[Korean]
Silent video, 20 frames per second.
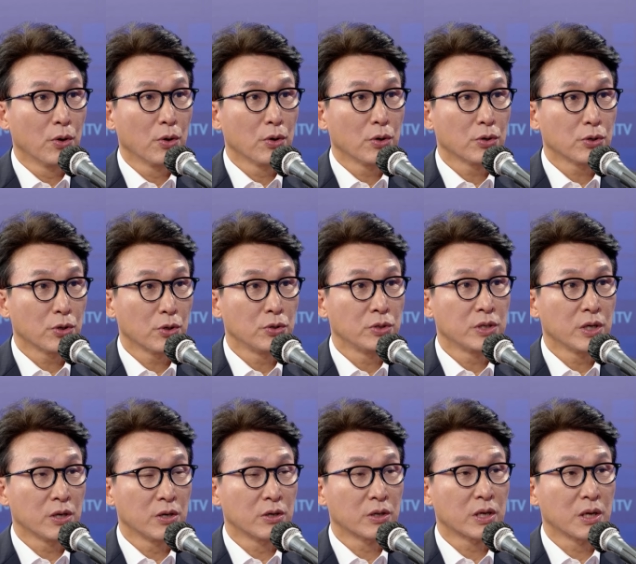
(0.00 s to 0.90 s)
음.
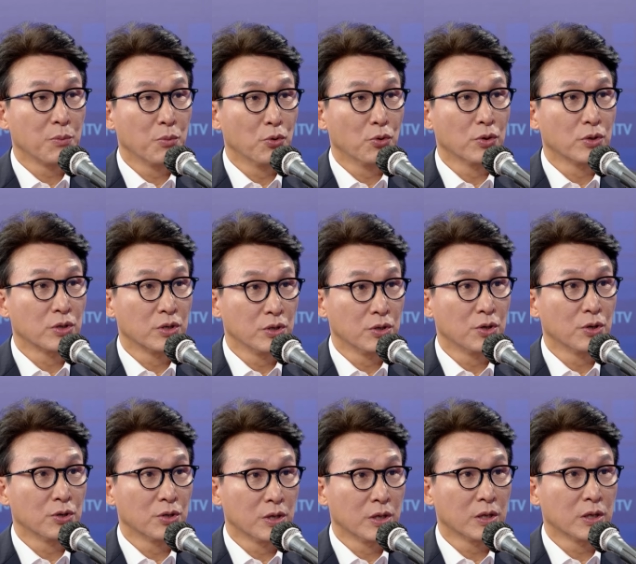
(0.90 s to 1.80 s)
현재 그렇게 보는
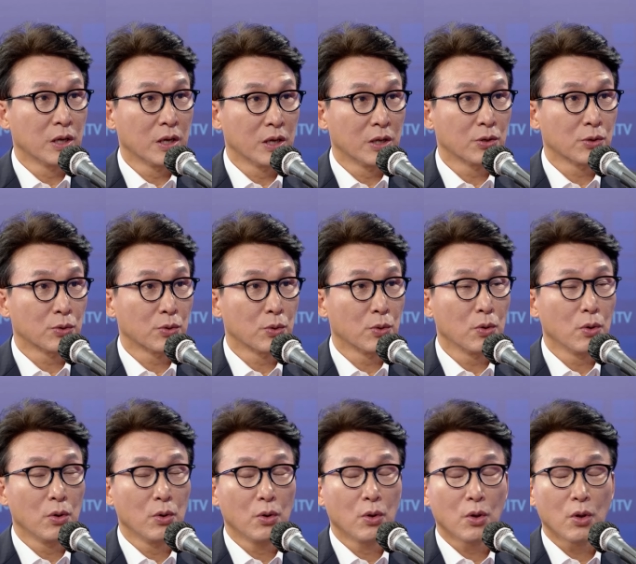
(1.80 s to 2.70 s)
근거들에 대해서도